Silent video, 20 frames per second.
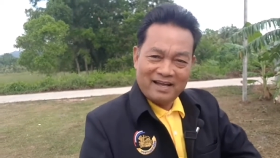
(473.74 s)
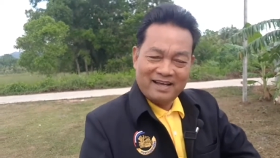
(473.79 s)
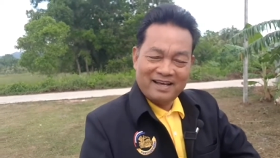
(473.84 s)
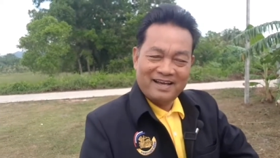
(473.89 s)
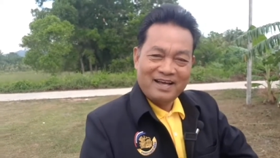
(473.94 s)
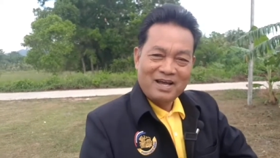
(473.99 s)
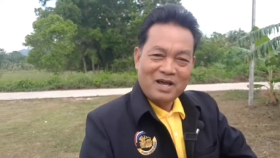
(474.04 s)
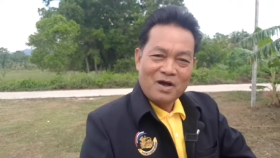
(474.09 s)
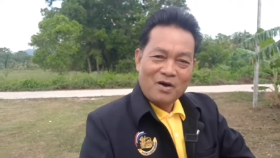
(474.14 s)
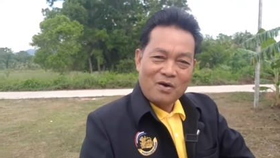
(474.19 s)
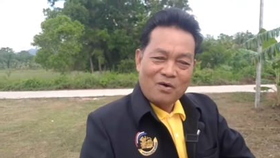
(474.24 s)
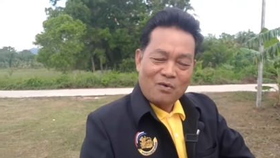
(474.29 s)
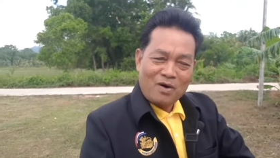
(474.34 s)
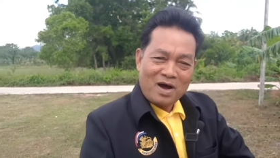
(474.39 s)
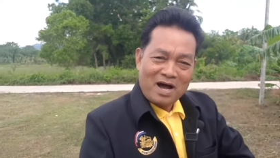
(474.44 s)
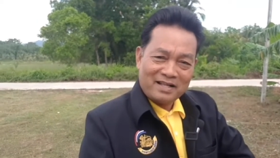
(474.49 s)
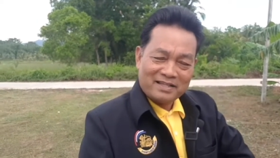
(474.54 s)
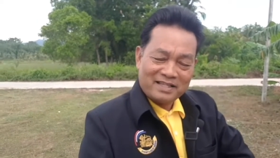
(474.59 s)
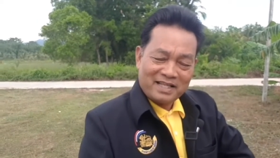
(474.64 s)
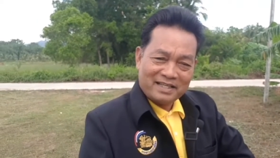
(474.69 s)
ว่าแต่
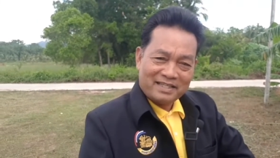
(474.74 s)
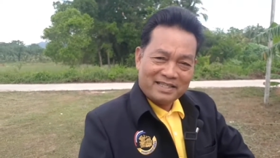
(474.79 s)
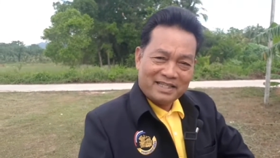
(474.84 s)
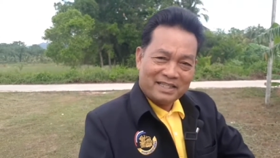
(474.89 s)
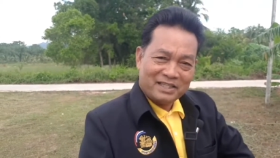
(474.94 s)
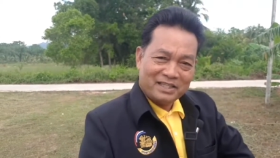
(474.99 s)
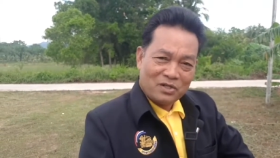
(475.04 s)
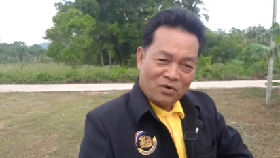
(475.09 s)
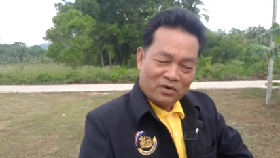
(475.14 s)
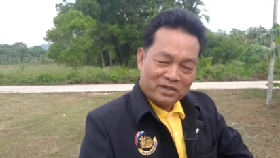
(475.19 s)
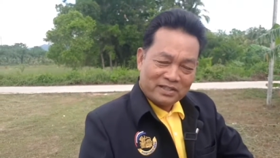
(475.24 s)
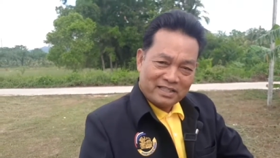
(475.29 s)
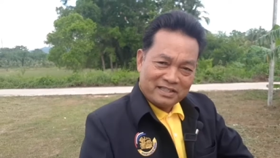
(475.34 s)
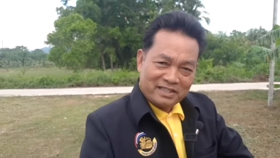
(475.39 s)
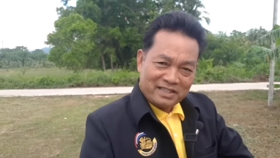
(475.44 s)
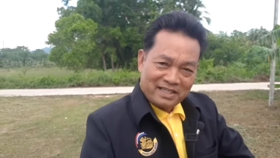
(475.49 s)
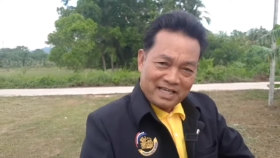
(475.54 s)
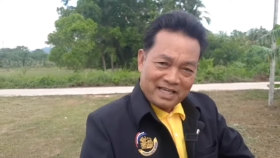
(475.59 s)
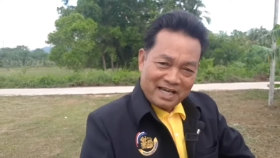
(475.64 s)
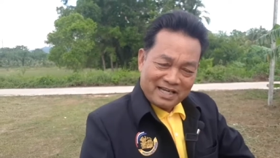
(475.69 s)
ยินดงยินดีอะไร
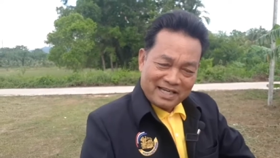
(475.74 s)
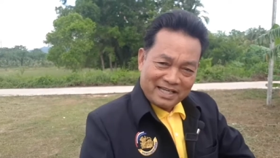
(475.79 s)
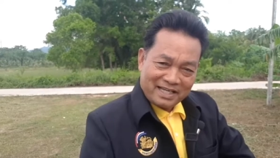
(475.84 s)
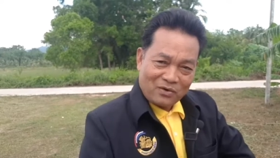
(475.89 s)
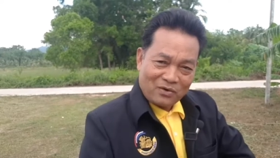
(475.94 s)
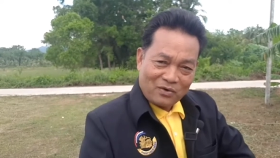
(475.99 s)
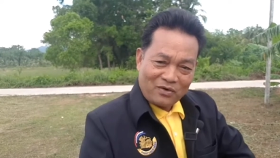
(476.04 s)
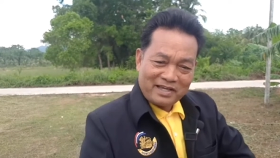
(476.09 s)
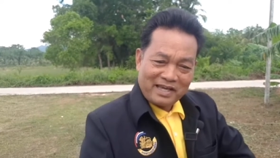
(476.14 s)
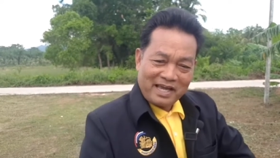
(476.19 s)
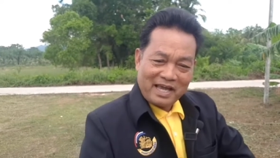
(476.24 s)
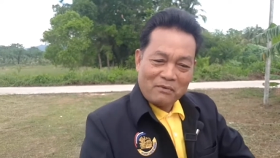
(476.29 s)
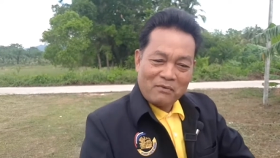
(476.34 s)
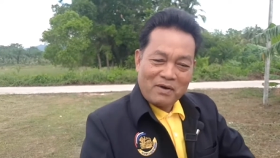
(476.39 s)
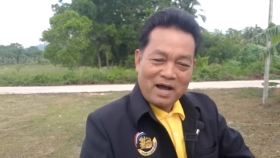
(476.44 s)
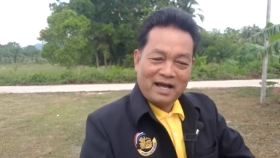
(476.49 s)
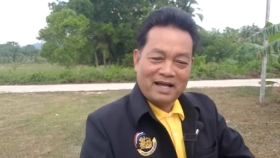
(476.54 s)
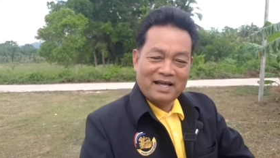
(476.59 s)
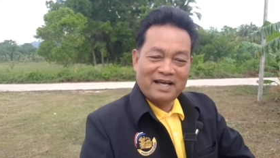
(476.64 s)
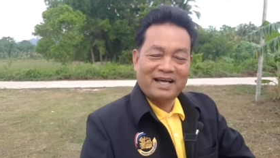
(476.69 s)
ของแกวะ
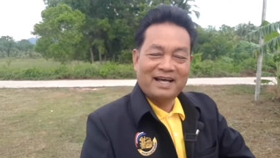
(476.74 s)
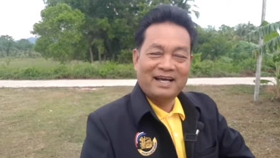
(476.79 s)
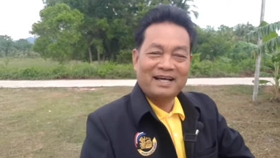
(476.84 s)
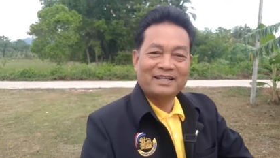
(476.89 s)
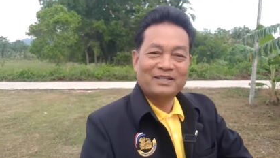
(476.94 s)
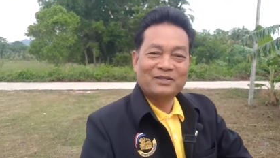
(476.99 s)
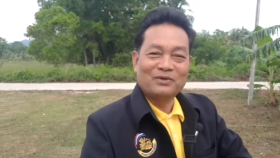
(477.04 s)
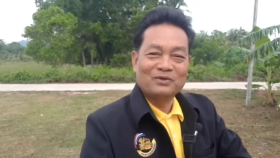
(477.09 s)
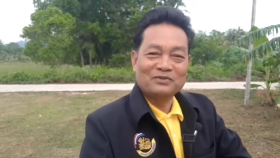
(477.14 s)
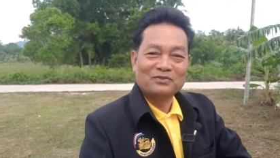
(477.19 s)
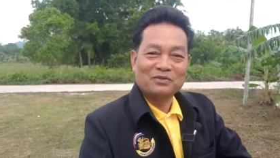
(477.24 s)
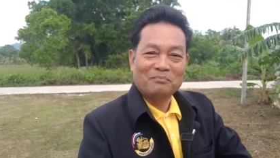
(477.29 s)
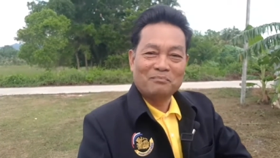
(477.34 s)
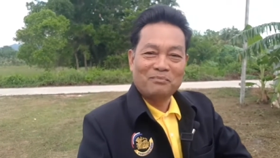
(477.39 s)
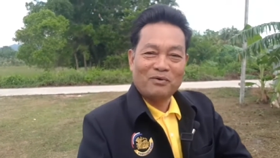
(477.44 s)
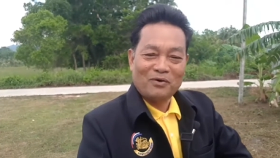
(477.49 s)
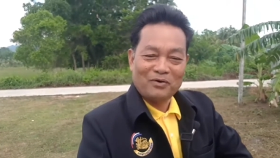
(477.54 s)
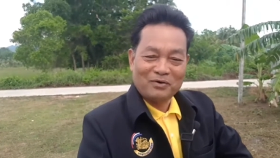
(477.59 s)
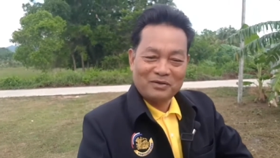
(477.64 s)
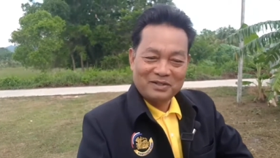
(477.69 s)
ลุงสมพงศ์
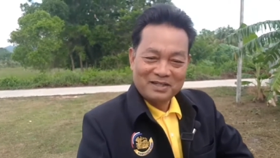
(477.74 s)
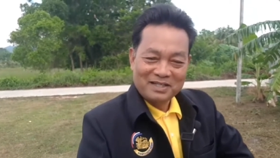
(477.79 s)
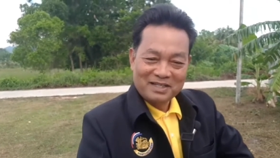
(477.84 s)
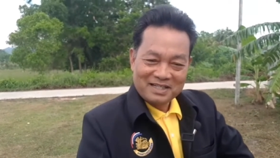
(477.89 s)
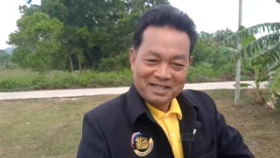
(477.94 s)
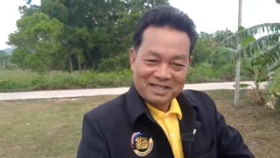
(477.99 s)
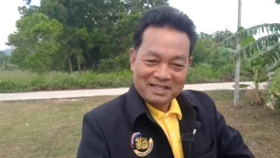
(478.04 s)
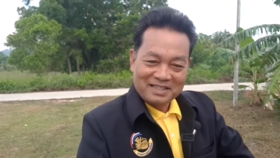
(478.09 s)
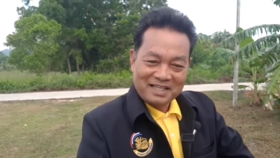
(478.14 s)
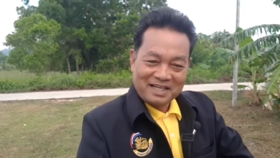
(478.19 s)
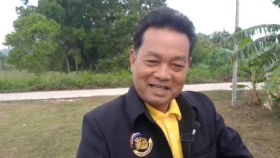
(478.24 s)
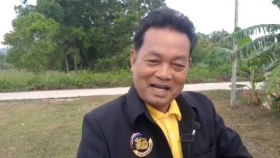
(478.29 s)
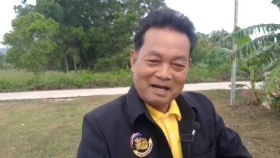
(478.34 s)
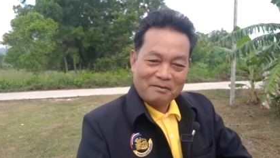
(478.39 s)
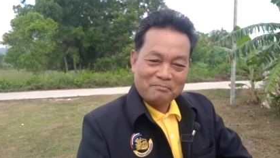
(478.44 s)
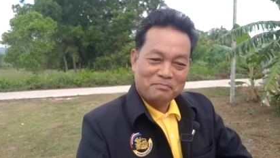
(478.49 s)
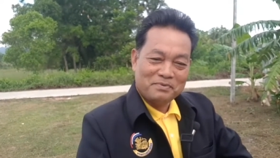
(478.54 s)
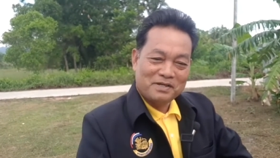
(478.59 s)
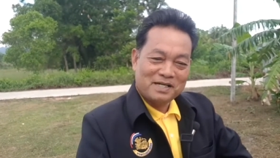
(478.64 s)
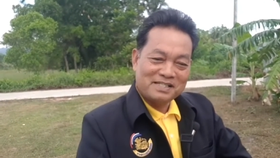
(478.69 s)
นะครับเพื่อน
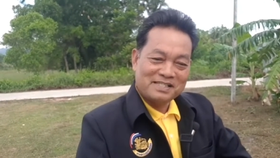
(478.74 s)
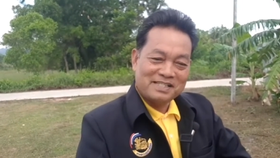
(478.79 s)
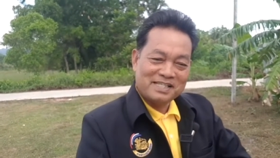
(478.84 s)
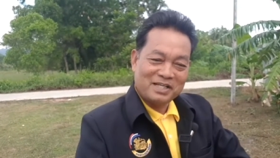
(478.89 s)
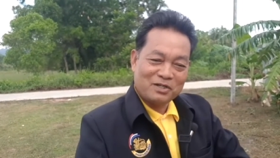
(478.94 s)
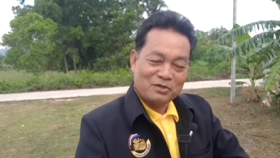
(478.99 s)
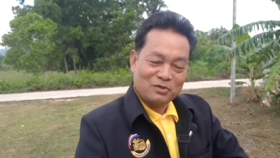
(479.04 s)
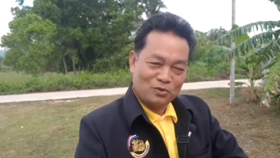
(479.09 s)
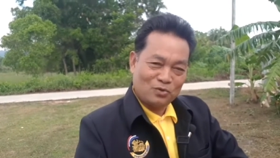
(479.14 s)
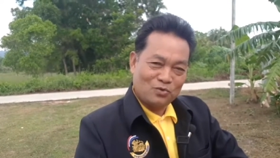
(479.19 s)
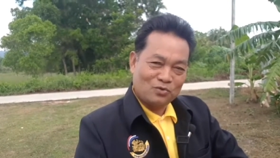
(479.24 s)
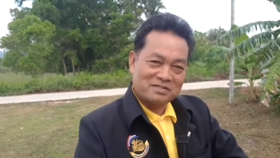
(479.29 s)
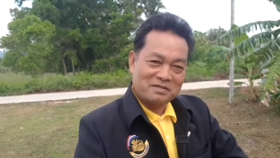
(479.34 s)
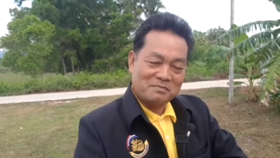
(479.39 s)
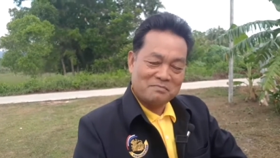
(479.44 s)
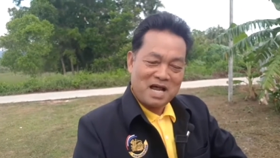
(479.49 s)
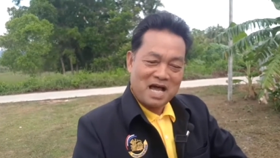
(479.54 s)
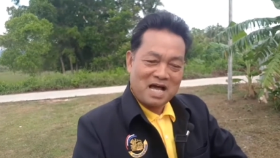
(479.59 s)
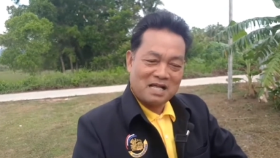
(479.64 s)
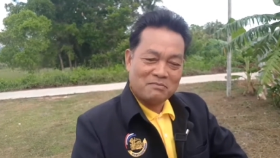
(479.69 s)
ซีลุงสำราญบ
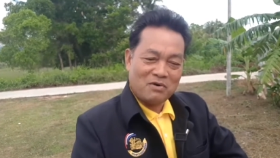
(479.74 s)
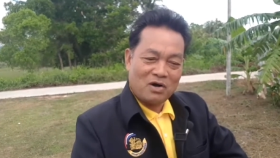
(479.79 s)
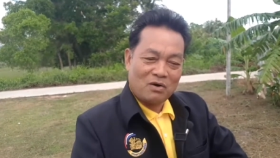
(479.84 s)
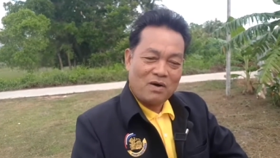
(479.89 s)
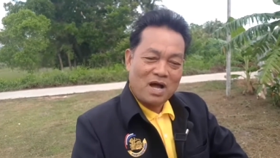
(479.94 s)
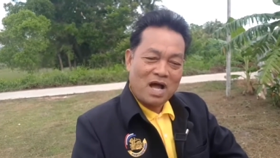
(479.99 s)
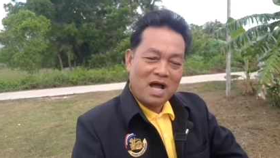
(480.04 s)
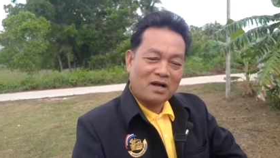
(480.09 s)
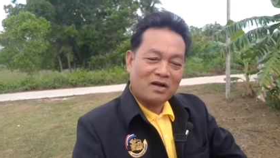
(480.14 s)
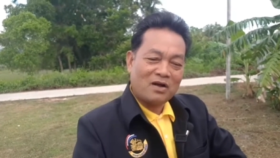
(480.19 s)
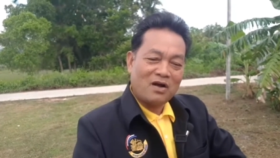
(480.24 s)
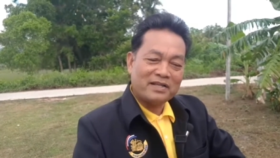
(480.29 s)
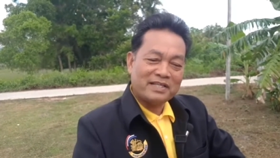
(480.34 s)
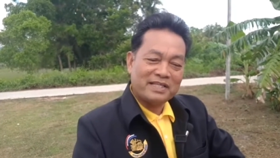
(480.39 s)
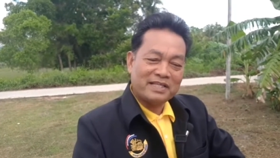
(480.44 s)
อกว่าก็ยินดีเรื่อง